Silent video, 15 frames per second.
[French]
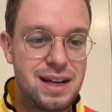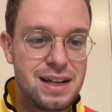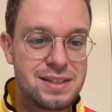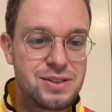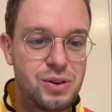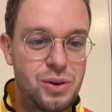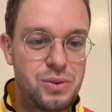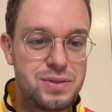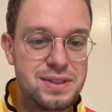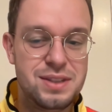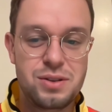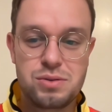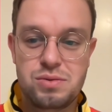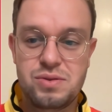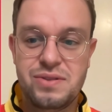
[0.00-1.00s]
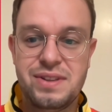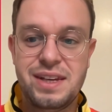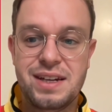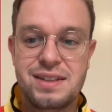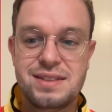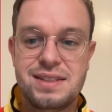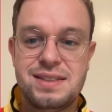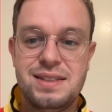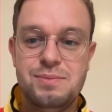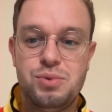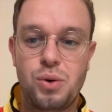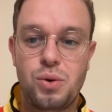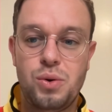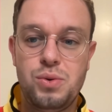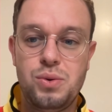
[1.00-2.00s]
Un score de 675 ici
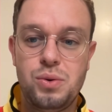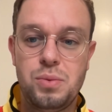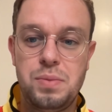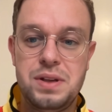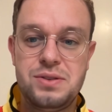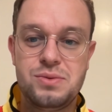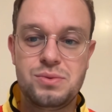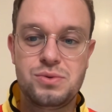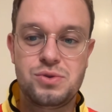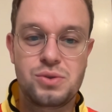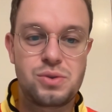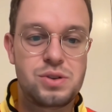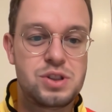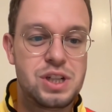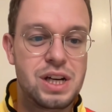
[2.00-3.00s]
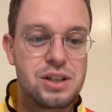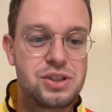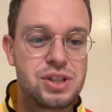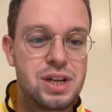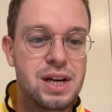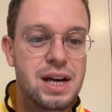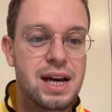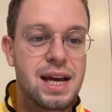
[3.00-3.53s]
pour l'autocomplétion du champ de recherche.